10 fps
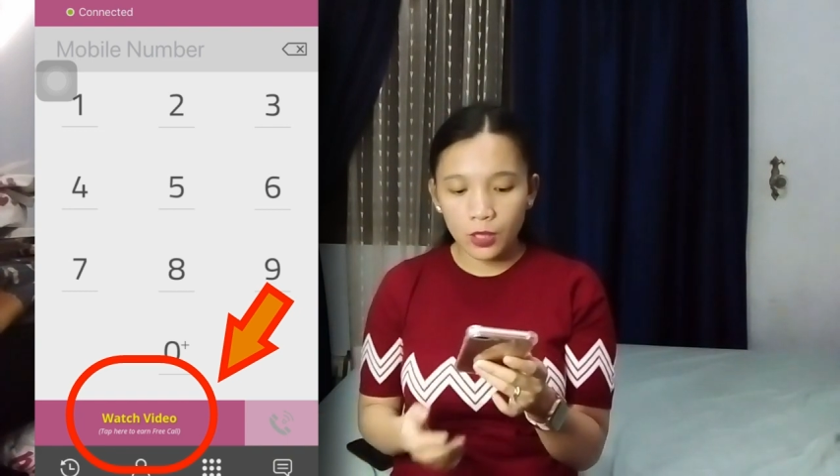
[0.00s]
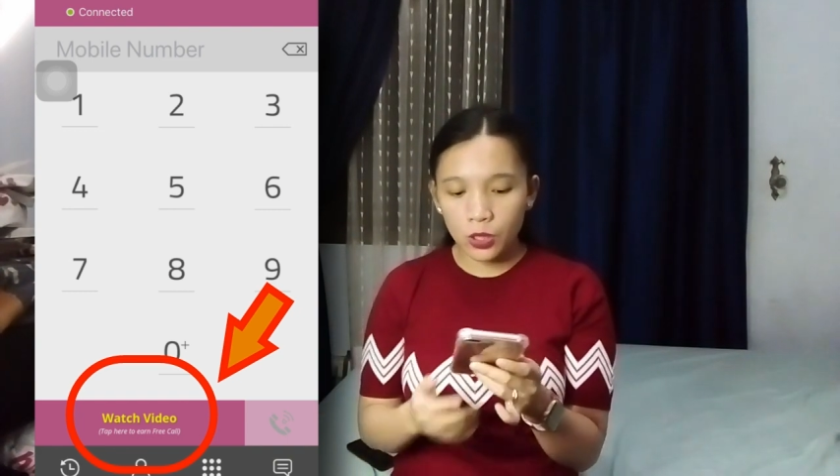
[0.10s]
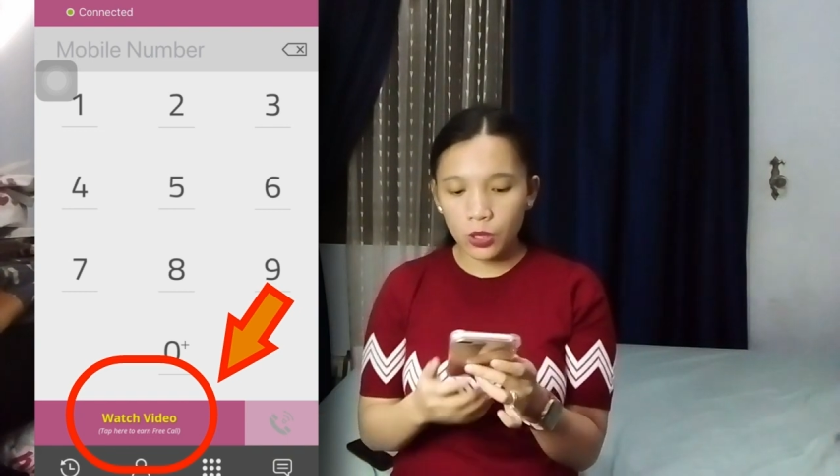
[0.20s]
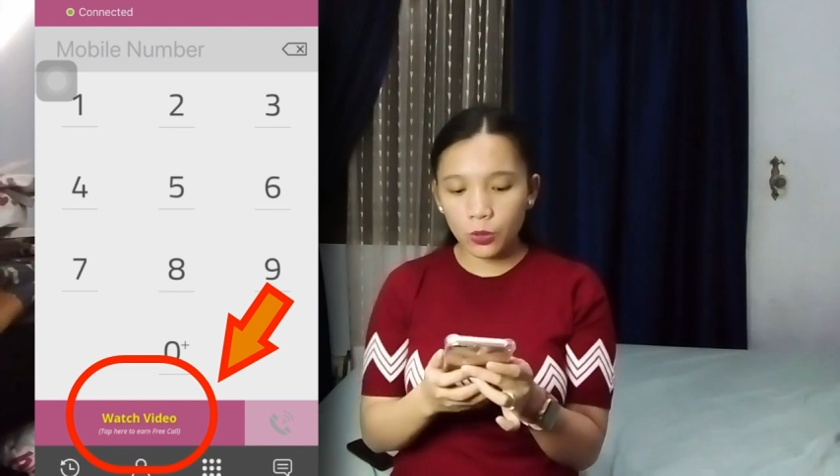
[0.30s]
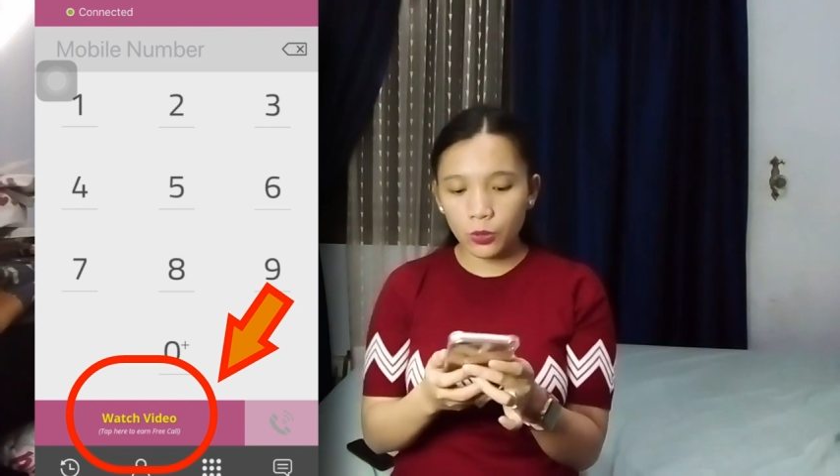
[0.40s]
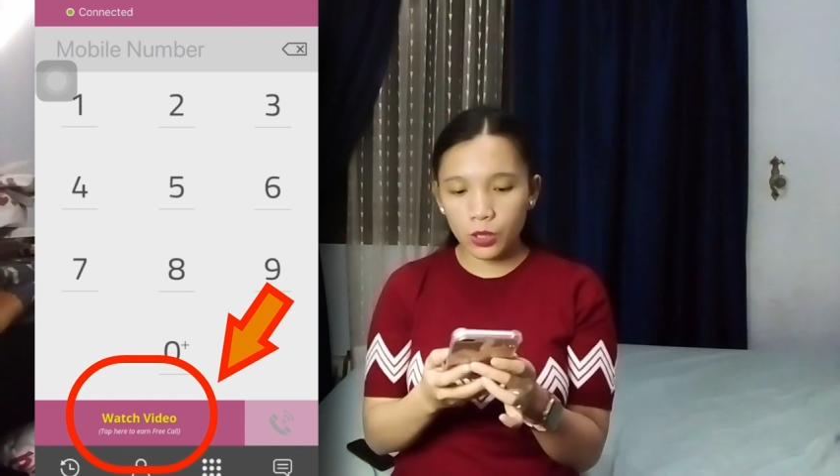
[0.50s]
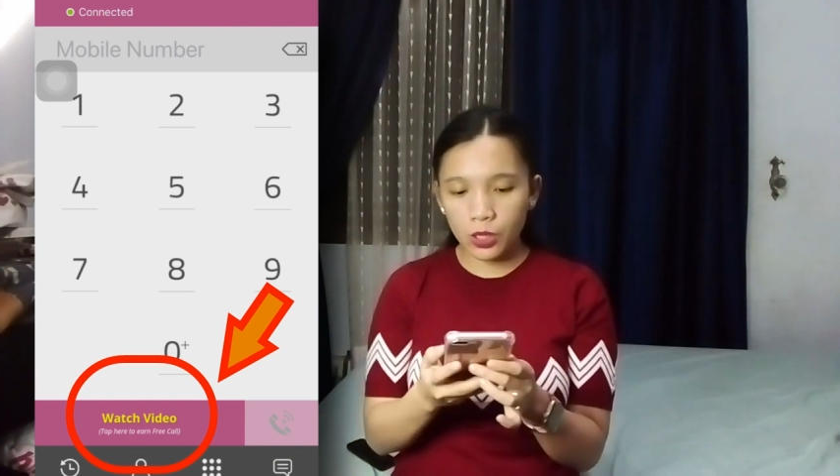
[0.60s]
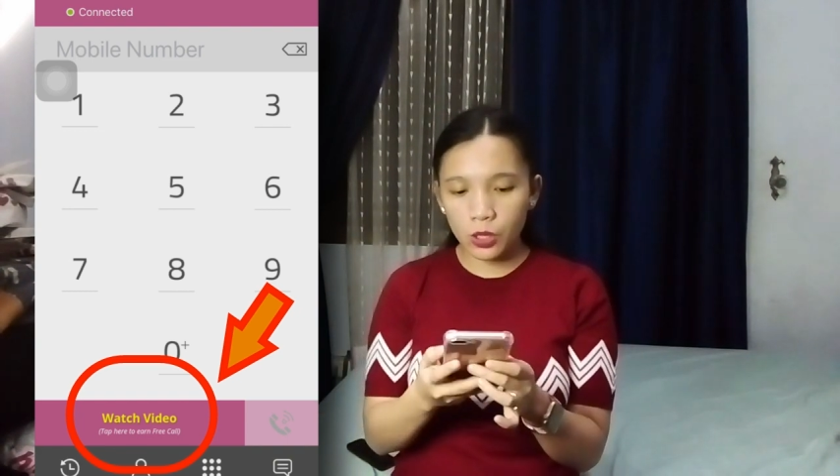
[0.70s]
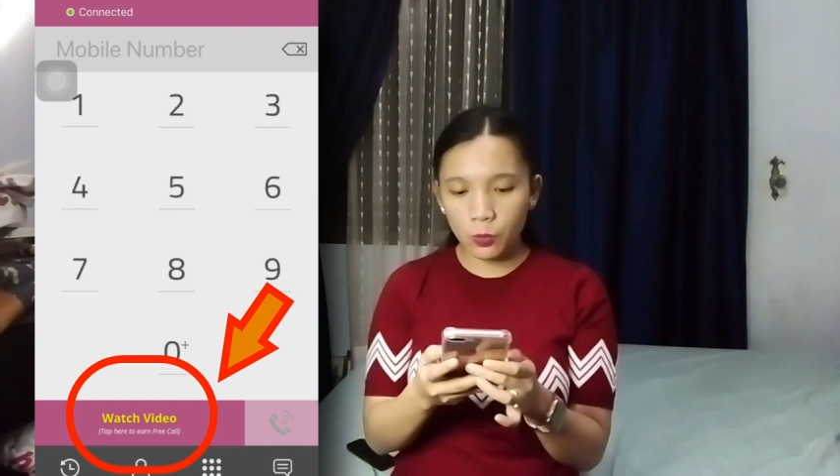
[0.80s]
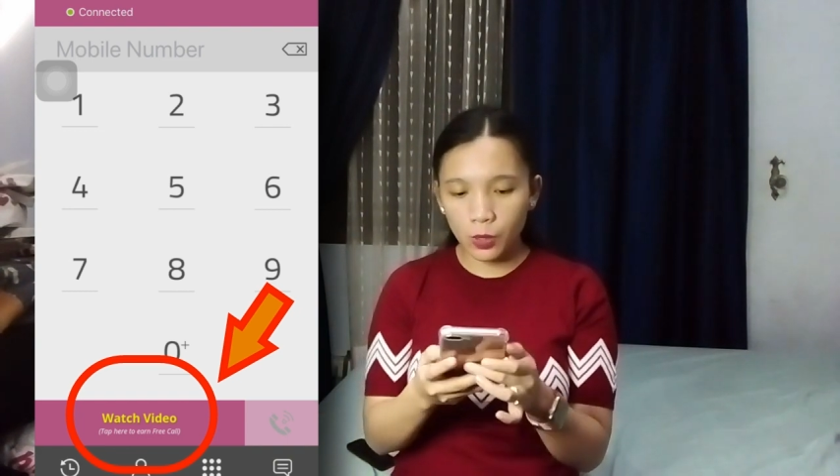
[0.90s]
So,
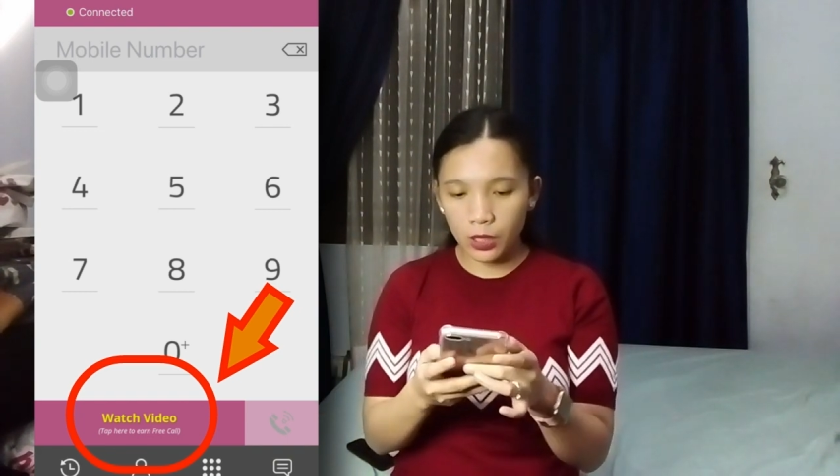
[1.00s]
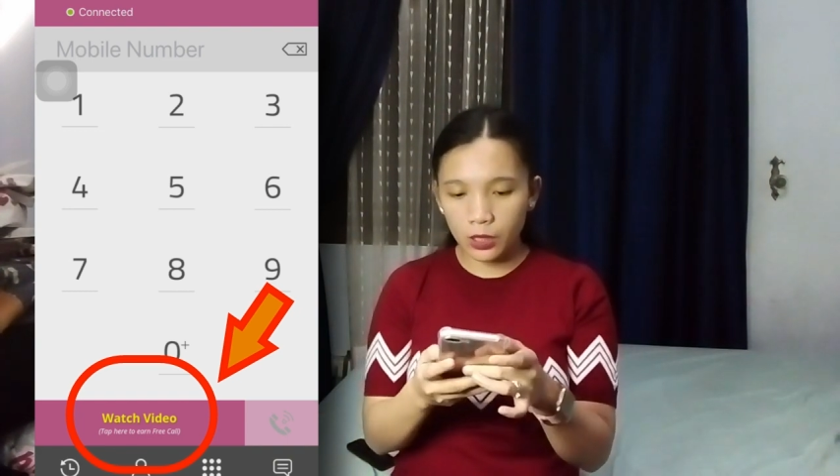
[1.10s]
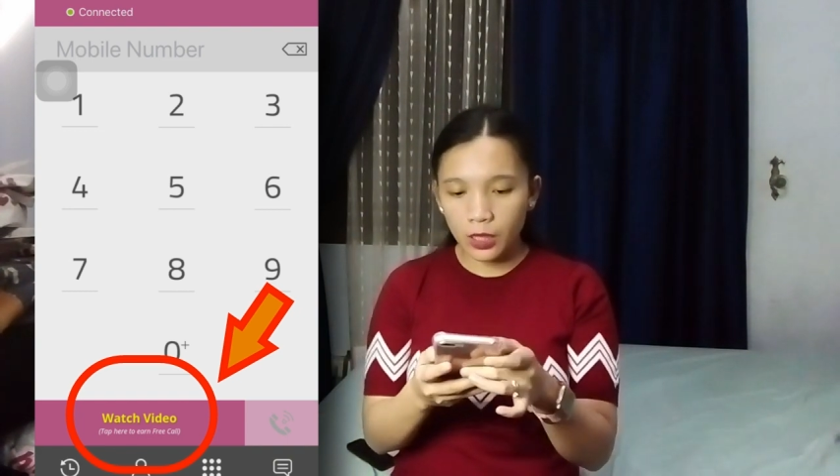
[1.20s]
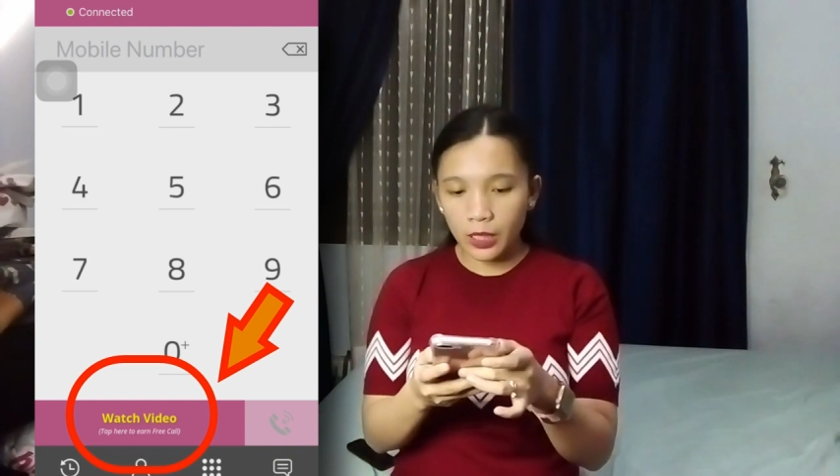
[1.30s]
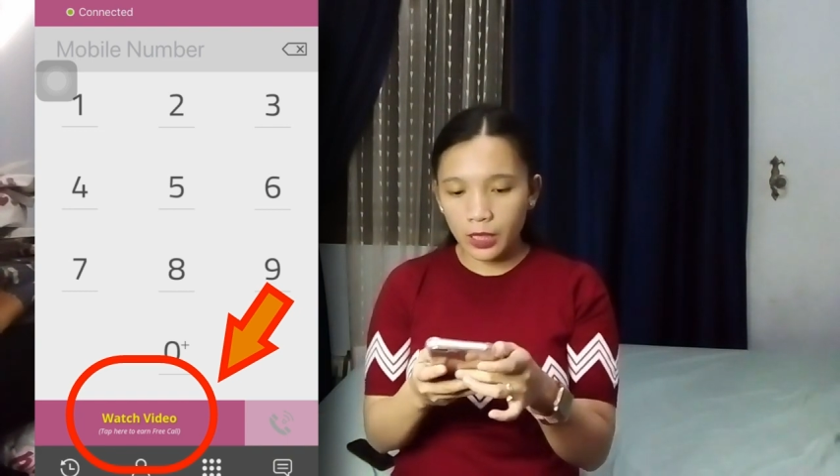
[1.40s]
this one,